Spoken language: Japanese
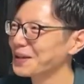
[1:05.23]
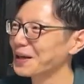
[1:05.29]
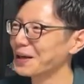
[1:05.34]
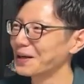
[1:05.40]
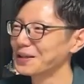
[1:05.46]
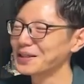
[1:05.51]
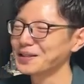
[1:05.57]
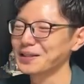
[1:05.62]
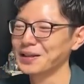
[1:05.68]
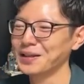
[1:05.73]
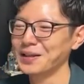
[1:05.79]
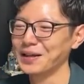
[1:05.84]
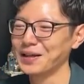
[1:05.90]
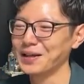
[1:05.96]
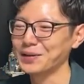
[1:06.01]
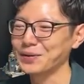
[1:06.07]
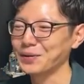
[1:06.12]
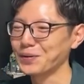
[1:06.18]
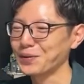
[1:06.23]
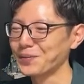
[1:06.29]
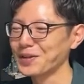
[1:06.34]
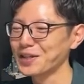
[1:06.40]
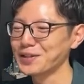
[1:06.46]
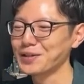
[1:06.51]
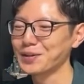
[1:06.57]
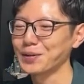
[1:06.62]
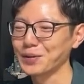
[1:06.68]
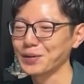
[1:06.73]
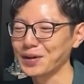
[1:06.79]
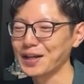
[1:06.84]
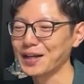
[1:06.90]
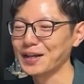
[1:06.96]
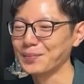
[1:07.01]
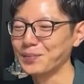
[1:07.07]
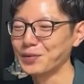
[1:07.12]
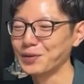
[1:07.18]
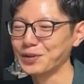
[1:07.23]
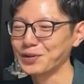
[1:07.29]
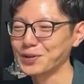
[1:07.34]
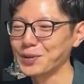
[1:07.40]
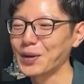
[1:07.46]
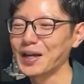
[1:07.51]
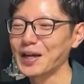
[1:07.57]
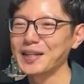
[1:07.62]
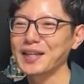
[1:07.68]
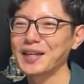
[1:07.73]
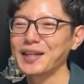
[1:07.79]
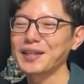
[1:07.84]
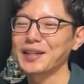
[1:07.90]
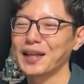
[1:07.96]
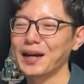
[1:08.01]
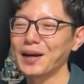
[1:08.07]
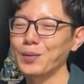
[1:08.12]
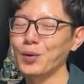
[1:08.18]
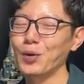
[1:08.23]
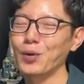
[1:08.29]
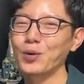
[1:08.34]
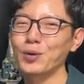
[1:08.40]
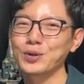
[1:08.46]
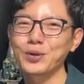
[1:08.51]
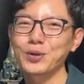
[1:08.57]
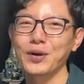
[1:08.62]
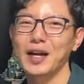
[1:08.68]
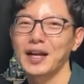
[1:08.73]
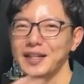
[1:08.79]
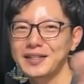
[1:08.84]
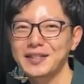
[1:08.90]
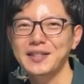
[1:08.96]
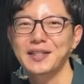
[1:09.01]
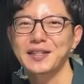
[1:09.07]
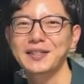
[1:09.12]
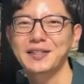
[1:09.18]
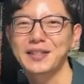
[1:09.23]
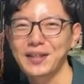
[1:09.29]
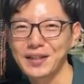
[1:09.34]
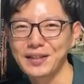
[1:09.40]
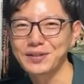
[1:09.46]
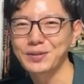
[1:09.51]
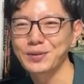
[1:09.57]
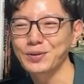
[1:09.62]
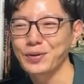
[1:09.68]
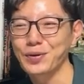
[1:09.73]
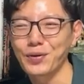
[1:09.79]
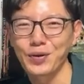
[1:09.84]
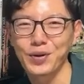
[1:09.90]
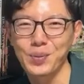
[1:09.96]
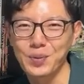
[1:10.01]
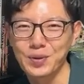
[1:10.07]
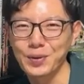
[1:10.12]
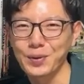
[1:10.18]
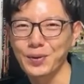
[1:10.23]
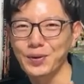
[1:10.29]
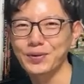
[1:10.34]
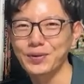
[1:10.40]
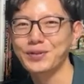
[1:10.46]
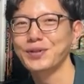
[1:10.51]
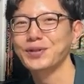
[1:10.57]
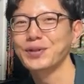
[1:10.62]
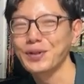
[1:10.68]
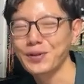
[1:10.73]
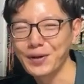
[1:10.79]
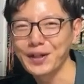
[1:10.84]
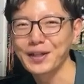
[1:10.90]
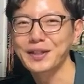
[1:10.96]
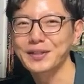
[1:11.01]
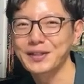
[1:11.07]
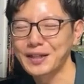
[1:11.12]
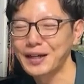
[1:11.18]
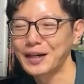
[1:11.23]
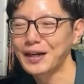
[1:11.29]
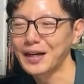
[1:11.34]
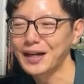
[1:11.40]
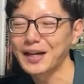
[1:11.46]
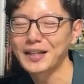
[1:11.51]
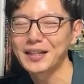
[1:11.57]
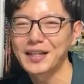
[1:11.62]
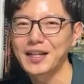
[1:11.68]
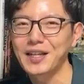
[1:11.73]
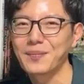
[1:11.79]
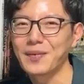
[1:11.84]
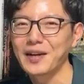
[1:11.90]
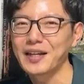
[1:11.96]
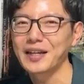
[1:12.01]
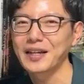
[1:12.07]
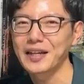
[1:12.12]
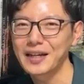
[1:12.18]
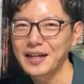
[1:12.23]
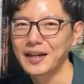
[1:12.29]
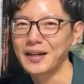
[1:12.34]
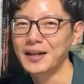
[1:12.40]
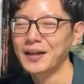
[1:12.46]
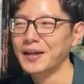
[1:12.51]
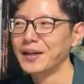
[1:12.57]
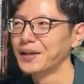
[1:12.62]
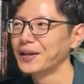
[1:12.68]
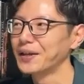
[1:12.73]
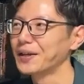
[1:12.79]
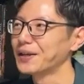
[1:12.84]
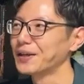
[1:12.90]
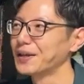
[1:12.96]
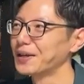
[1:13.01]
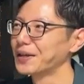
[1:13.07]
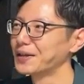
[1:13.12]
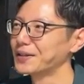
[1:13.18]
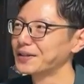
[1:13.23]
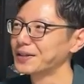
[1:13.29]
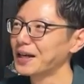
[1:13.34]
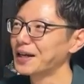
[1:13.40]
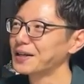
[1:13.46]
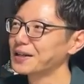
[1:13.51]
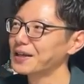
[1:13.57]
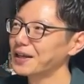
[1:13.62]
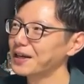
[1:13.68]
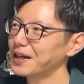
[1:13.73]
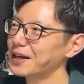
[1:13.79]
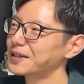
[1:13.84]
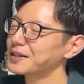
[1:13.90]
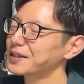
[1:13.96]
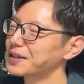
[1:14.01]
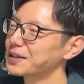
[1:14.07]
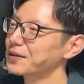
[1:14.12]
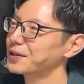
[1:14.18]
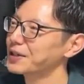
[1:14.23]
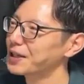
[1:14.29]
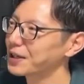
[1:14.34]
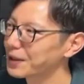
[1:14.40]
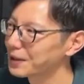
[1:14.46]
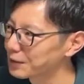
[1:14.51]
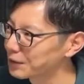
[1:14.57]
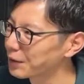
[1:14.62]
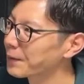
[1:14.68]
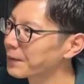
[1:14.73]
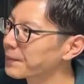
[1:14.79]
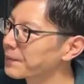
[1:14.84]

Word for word: だからなあの真人がもう疎開で行ったらもう工場完成してて従業員もそこに移ってるわけですからかなり前から、えー、関係があったんではないかと。